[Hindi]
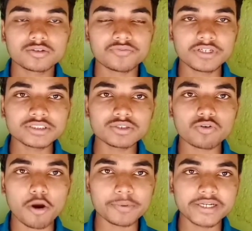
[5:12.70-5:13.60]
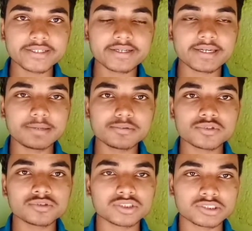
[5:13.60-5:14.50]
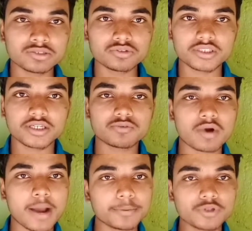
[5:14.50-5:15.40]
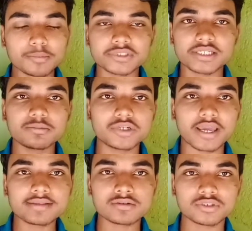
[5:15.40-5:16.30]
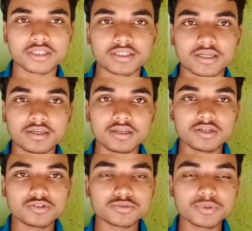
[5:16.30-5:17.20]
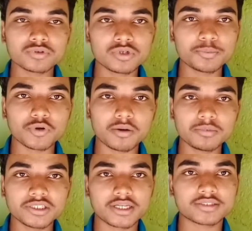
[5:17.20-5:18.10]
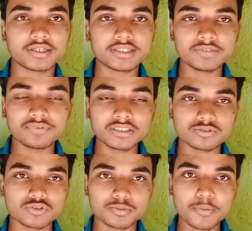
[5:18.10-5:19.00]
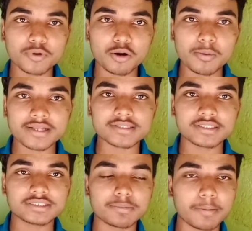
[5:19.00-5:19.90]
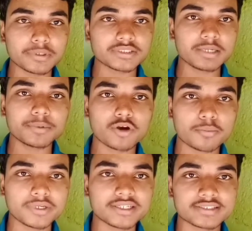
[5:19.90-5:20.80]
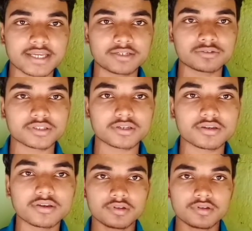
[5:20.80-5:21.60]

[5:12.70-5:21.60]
तो फ्रेंड्स जो कॉपीराइट के क्लेम की सिचुएशन होती है वहाँ पे तो आपका चैनल मोटाइज हो जाता है उसमें थोड़ी प्रॉब्लम नहीं आती लेकिन फ्रेंड्स उसमें प्रॉब्लम आ सकती है जब आपके चैनल पे कॉपीराइट स्ट्राइक होती है